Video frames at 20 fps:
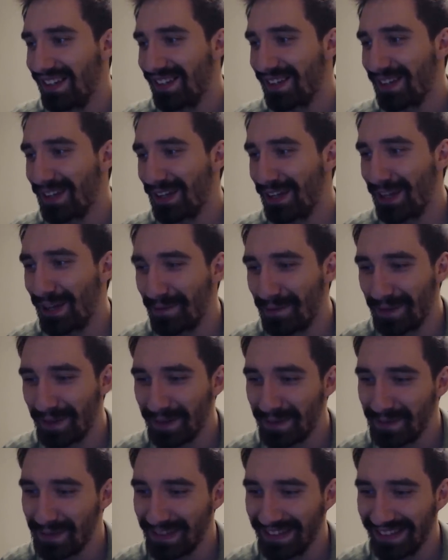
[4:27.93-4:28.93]
nie no bez
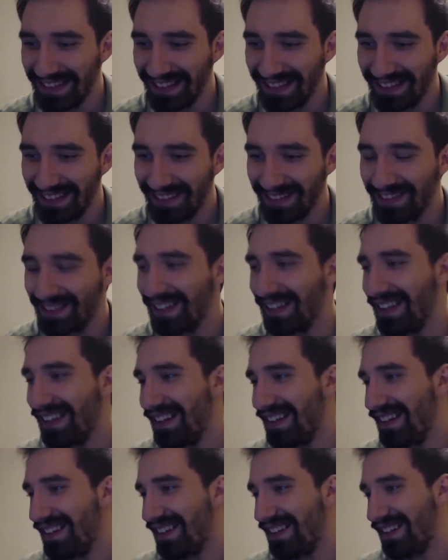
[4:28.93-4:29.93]
przesady, no.
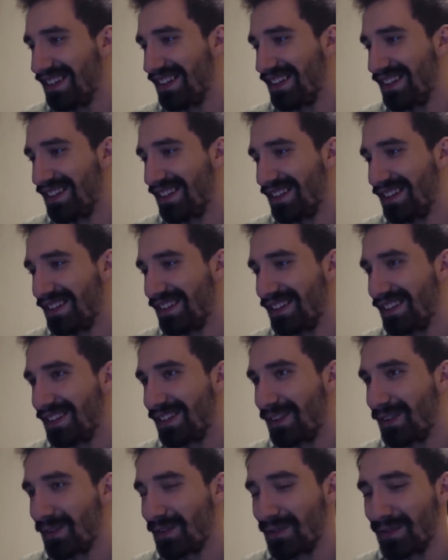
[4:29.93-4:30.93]

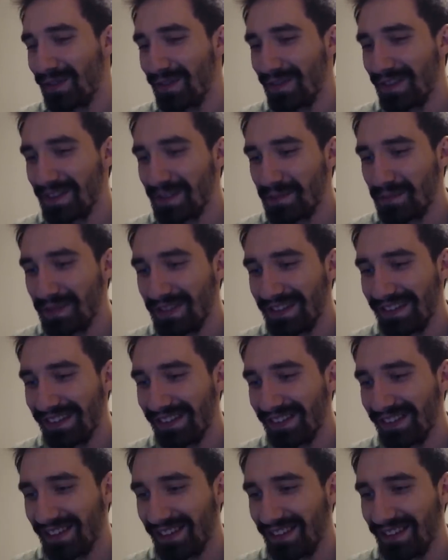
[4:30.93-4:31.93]
Kruszwil waży
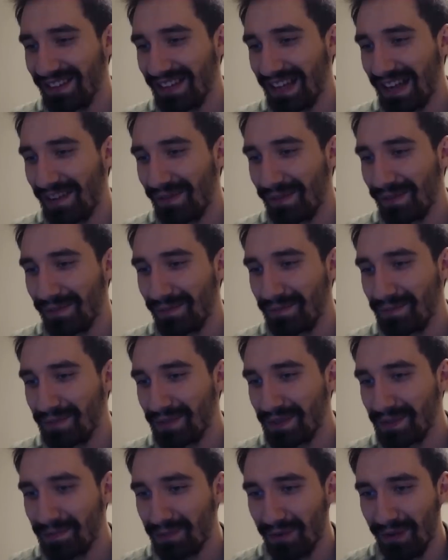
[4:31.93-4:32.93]
50 kg,
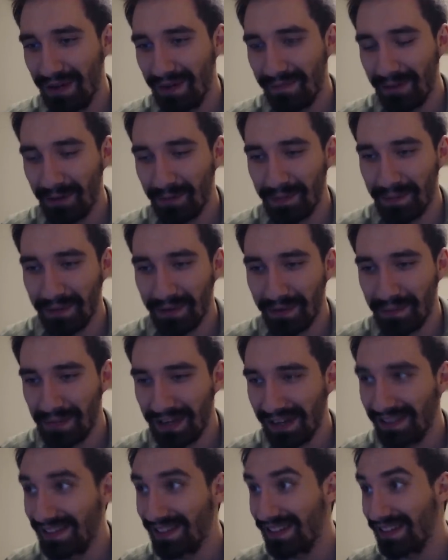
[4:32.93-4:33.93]
połamałbym go
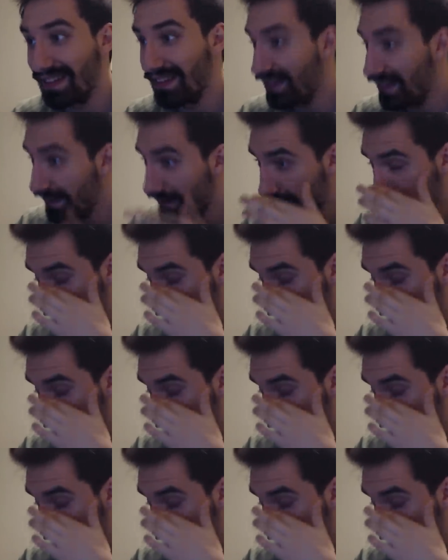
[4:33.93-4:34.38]
prędzej niż